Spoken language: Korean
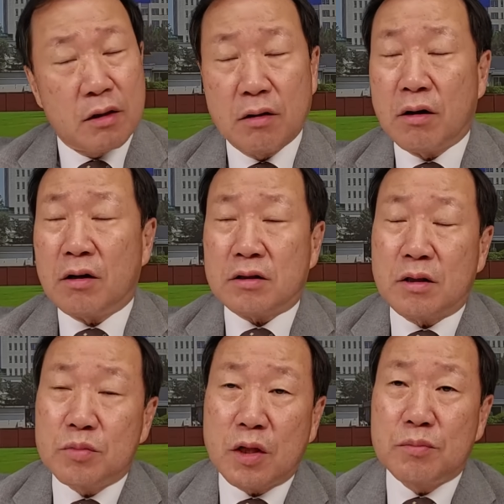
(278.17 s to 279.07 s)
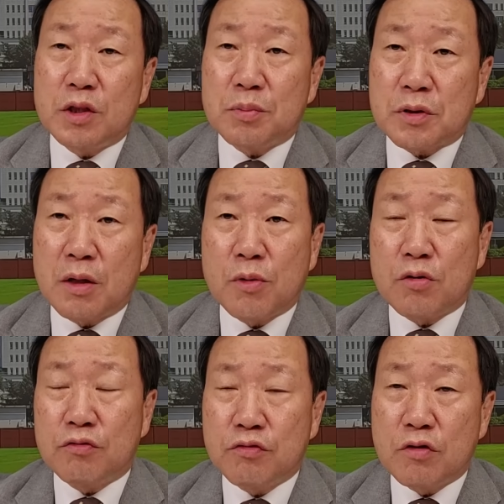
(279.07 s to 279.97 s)
와, 참
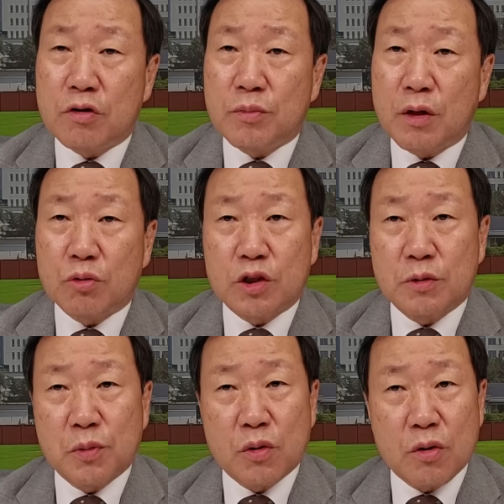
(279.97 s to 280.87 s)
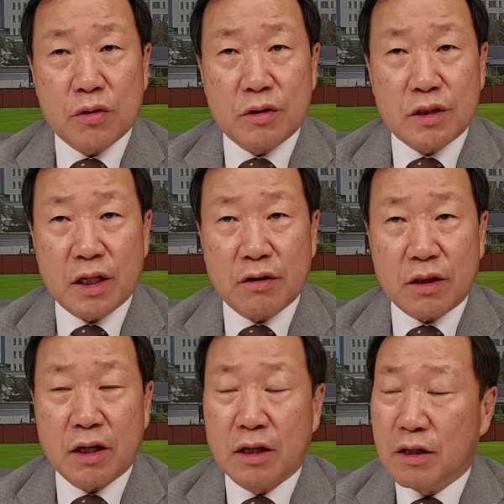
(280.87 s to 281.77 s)
33억 후원금 내고 15억 원을
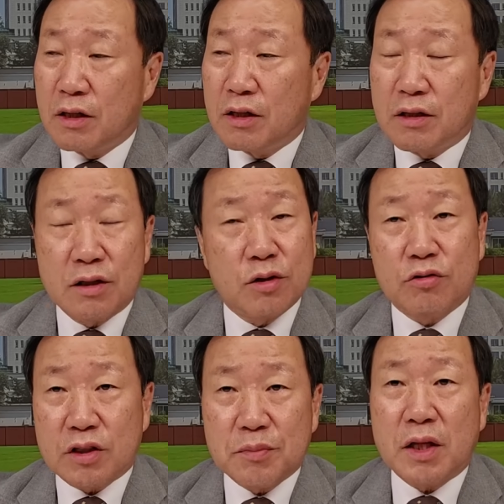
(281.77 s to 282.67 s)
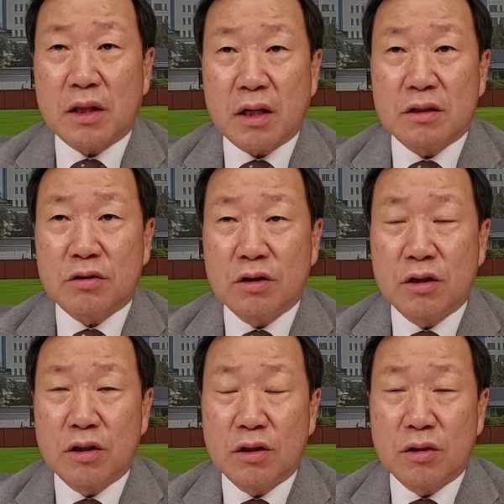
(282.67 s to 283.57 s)
챙겼다. 그것도 참 대단하죠.
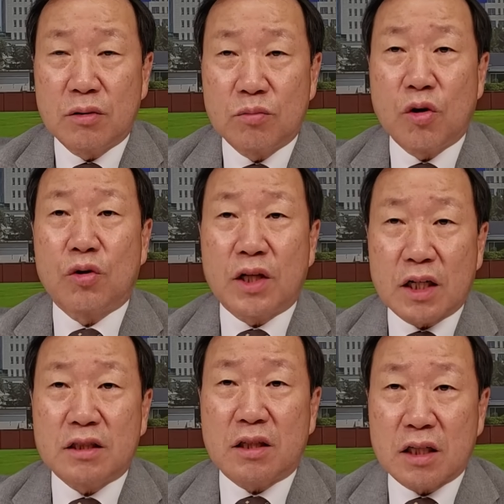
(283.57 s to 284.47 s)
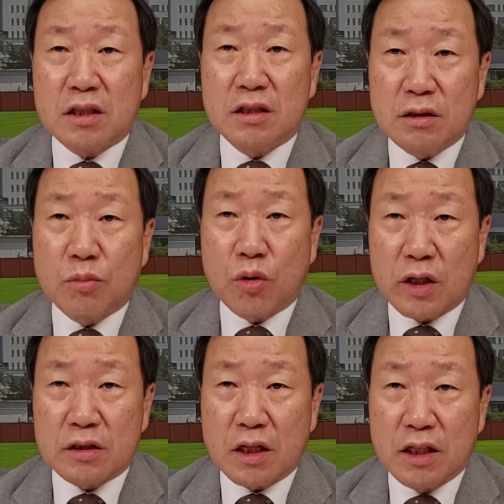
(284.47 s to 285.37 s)
뭐 어디까지 사실인지는
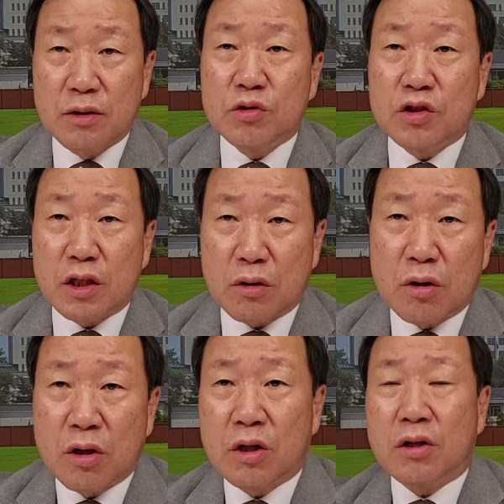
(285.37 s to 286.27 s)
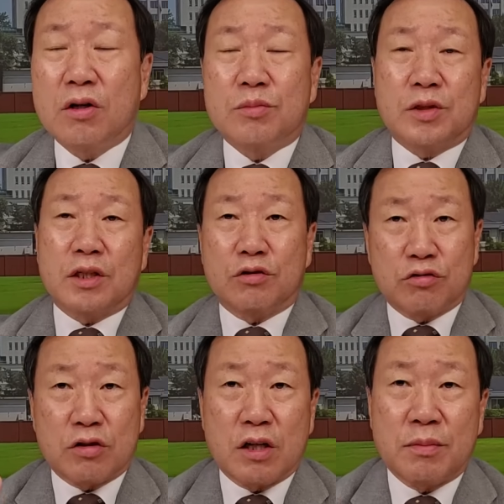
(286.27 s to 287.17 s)
모르겠으나 이 문제로 검찰의
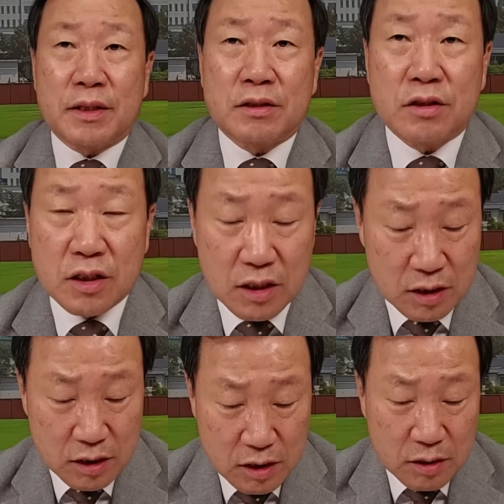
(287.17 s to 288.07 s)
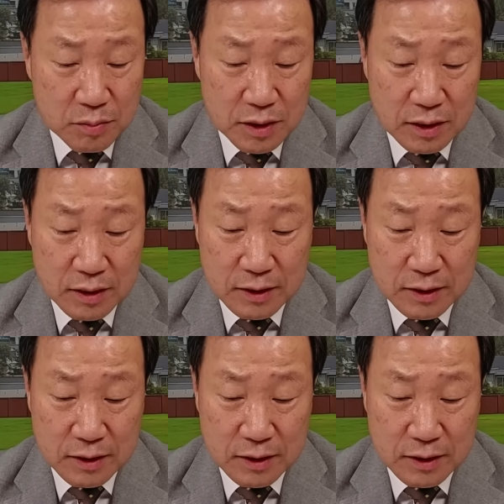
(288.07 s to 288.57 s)
수사를 받은 적이 있습니다.